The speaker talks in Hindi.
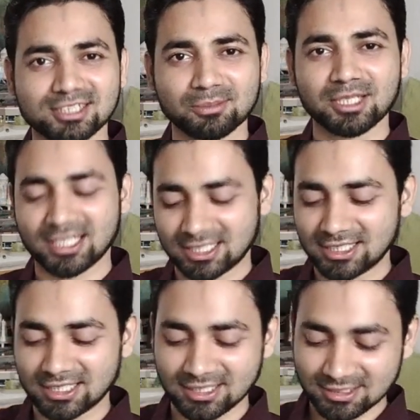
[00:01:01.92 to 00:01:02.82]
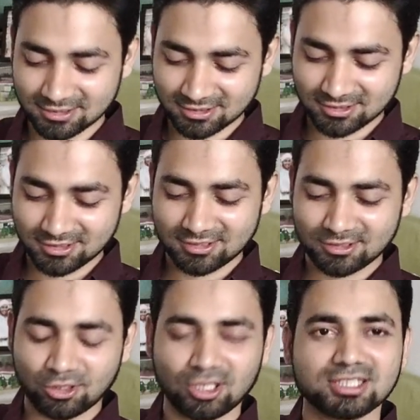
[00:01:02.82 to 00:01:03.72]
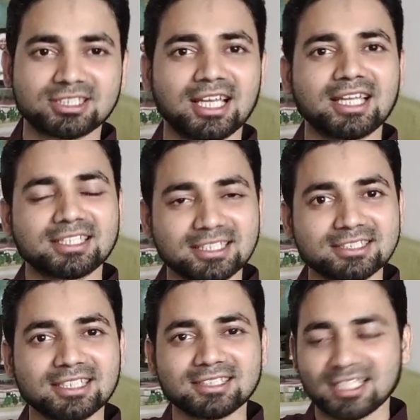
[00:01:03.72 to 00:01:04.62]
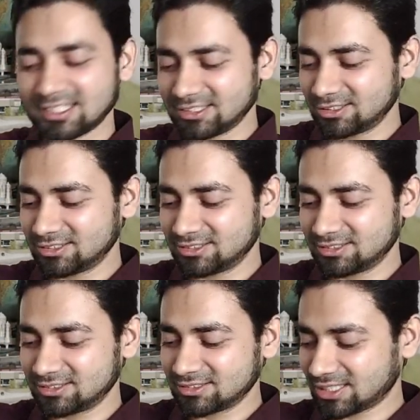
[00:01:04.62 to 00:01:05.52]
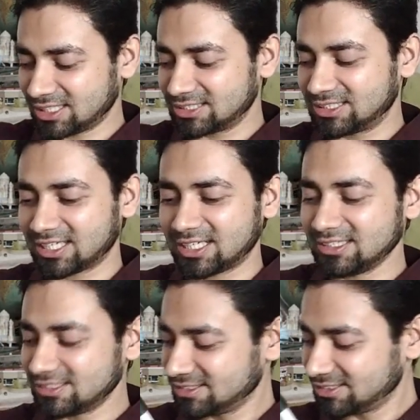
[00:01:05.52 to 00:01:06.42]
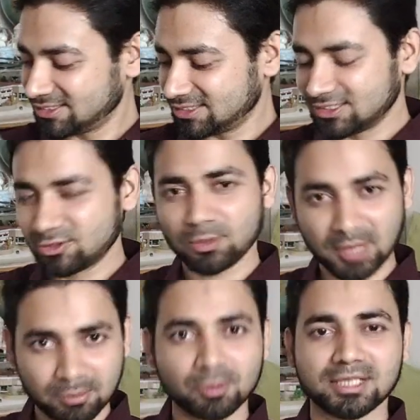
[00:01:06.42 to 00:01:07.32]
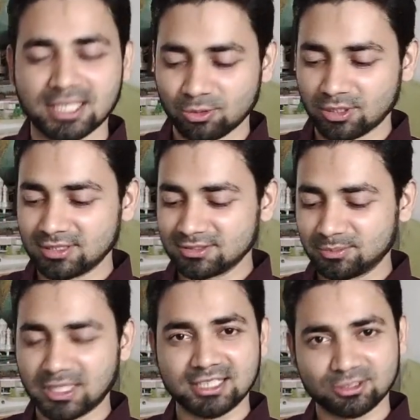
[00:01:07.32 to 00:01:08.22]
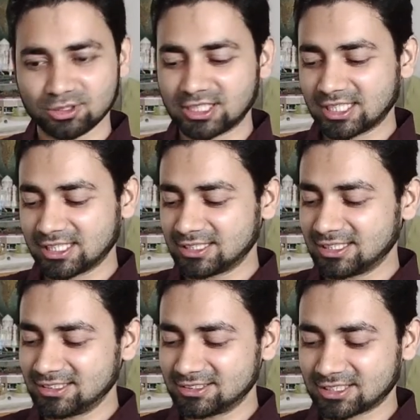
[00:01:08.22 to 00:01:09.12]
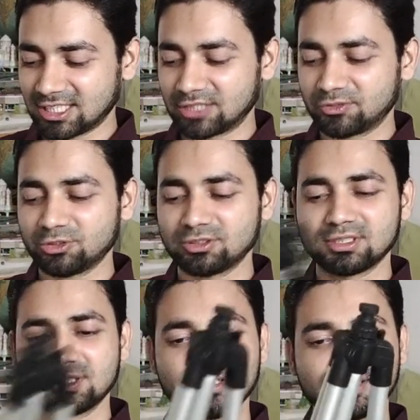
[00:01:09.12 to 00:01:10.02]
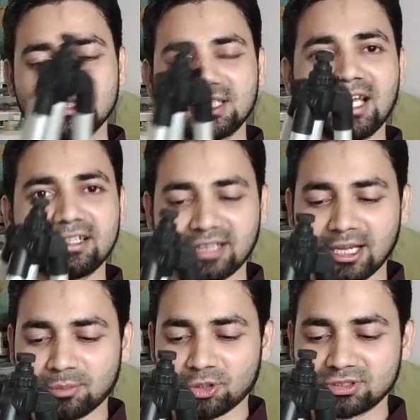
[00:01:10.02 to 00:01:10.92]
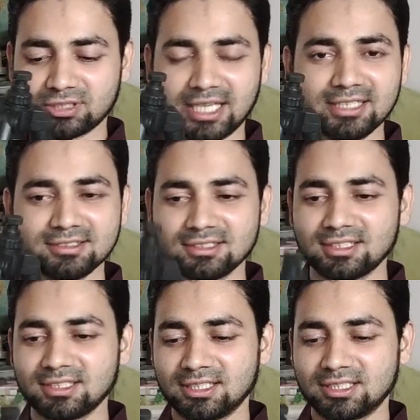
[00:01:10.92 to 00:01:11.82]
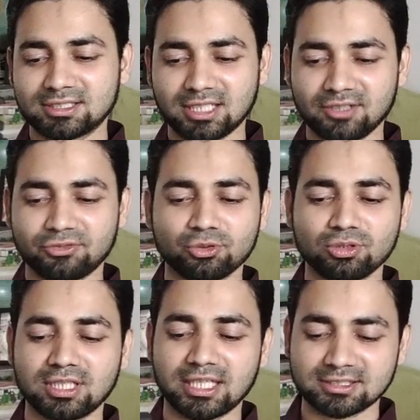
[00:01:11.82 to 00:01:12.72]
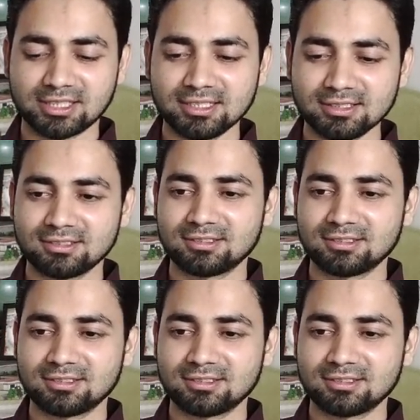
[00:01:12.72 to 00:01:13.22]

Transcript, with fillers: के समय ख़रीदा था और इसका एक रीज़न था ख़रीदने का वो मैं आपको बताऊंगा पहले इसको देख लेते हैं इसका रिव्यू ये है ट्राईपॉड स्टैंड इसके फोर लेग्स हैं